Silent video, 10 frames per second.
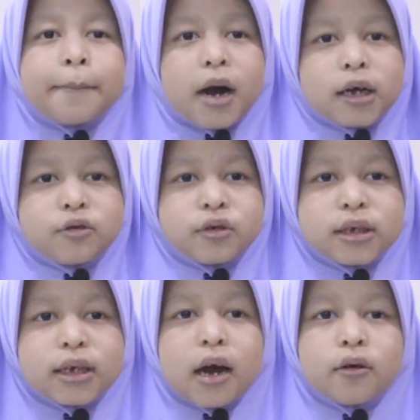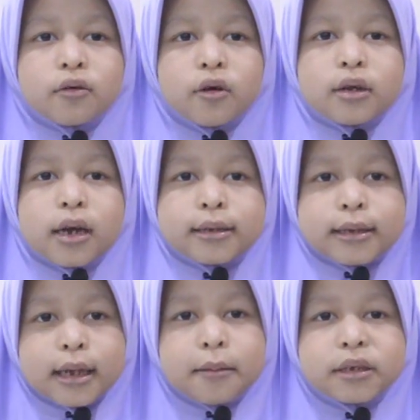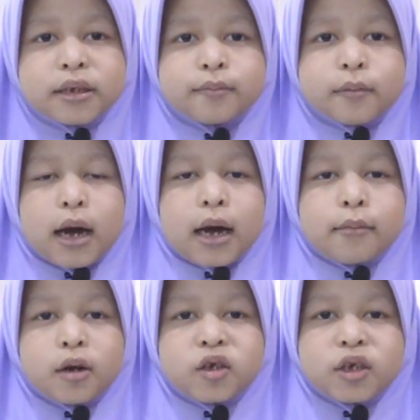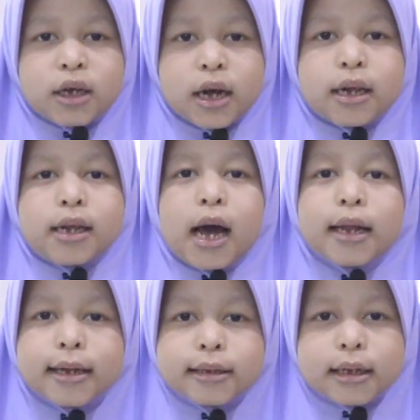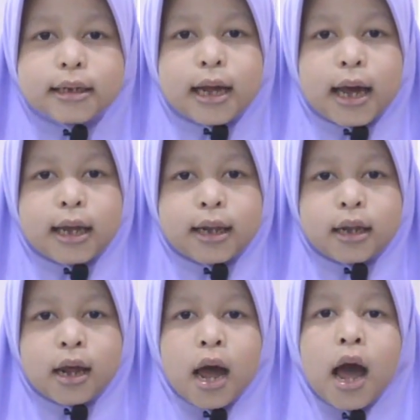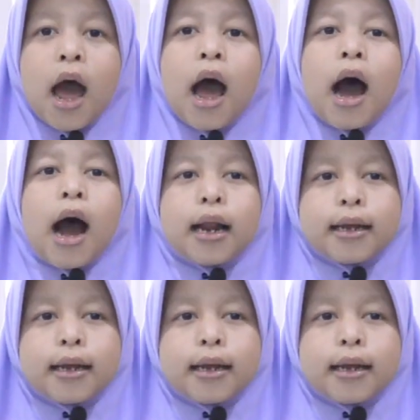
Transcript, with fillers: Maha suci Allah yang telah menciptakan manusia di atas yang lain. Hal